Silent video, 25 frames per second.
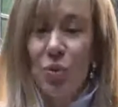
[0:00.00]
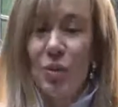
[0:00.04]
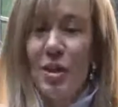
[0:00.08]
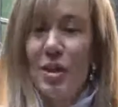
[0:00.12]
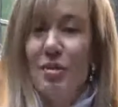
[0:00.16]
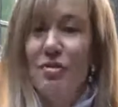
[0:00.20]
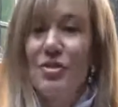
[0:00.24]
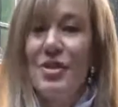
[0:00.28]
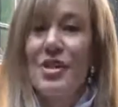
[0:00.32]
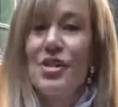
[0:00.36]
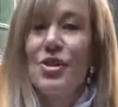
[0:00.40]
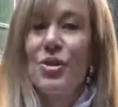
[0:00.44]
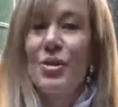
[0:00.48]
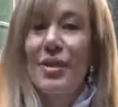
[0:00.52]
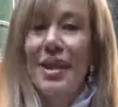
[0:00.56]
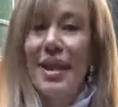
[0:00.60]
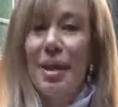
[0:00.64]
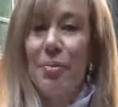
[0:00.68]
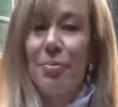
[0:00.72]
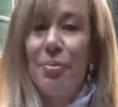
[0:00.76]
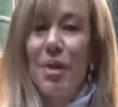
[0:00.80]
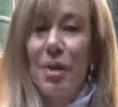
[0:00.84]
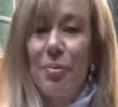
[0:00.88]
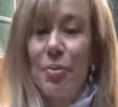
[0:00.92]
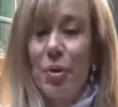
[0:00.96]
con una
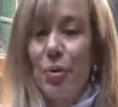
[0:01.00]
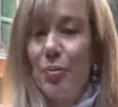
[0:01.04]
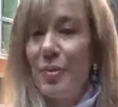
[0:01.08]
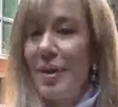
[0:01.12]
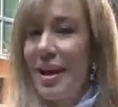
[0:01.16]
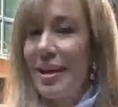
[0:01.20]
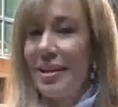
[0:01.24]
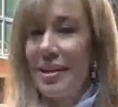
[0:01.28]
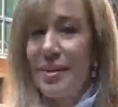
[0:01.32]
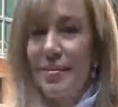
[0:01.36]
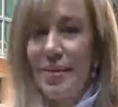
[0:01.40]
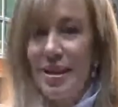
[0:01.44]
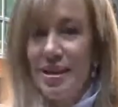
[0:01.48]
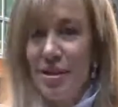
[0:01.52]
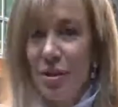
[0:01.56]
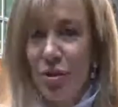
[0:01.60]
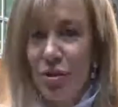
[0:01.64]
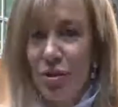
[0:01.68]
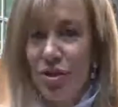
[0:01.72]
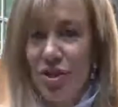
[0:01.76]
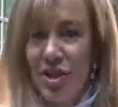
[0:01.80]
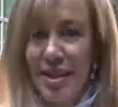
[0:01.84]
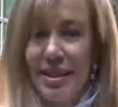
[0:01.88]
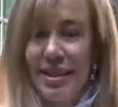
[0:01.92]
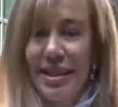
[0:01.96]
fisioterapia appropriata,
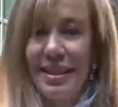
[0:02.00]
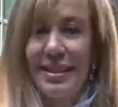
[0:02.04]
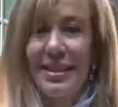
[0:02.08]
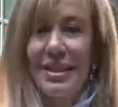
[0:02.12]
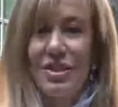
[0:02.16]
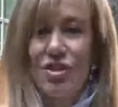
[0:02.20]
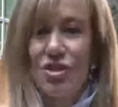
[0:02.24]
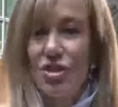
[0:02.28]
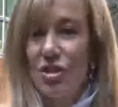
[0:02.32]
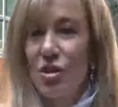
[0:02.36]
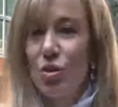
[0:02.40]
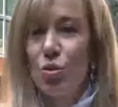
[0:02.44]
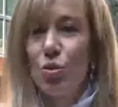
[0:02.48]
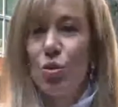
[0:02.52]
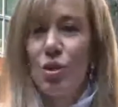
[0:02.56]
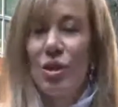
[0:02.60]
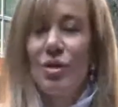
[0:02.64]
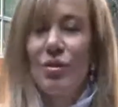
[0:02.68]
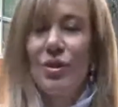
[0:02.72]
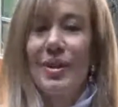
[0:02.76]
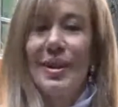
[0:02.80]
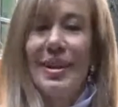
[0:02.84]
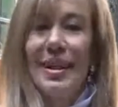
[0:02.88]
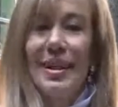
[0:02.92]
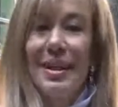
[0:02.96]
bastano in genere 10
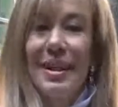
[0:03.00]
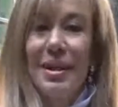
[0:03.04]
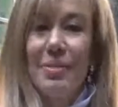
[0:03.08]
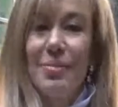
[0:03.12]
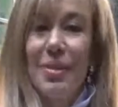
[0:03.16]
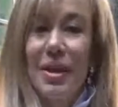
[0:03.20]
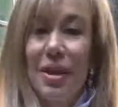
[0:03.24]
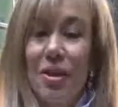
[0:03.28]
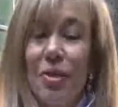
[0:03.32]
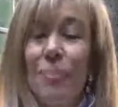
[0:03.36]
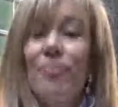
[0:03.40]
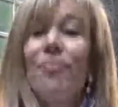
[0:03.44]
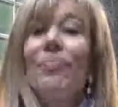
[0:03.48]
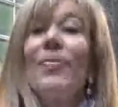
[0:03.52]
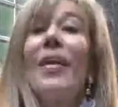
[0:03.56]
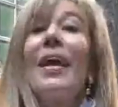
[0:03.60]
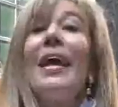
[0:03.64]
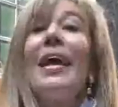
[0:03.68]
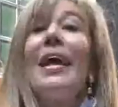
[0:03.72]
sedute, a volte anche meno,